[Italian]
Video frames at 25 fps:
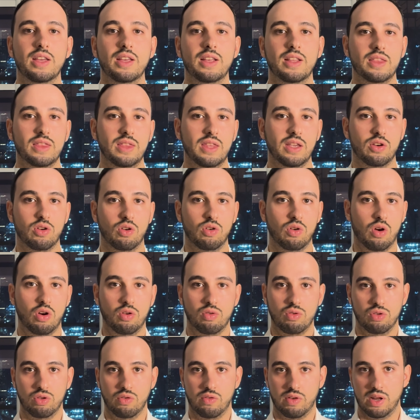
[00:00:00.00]
di
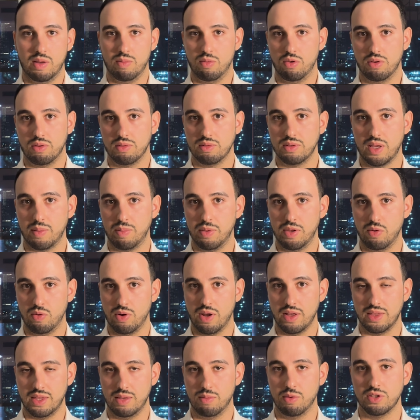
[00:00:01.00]
colloquio dovremo capire un
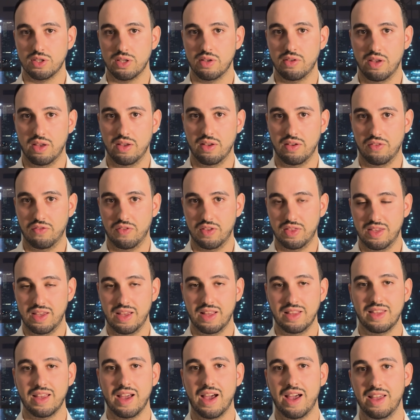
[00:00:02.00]
attimo se
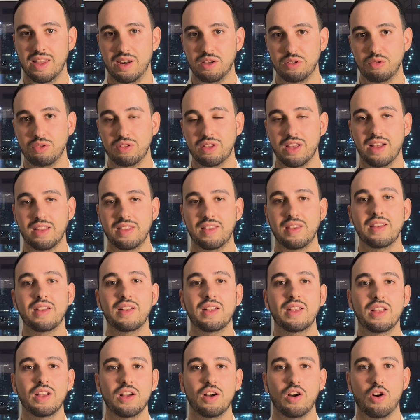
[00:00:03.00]
effettivamente hai risultati
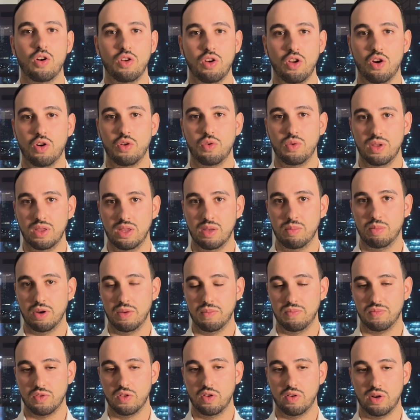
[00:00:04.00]
o no, quindi poi
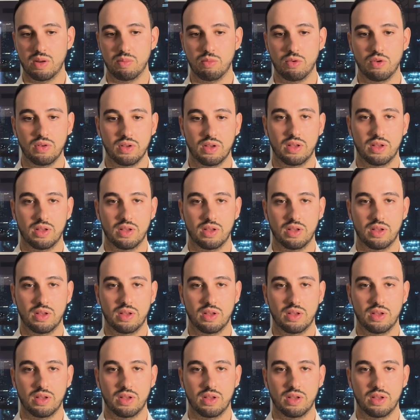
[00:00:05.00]
dovremo,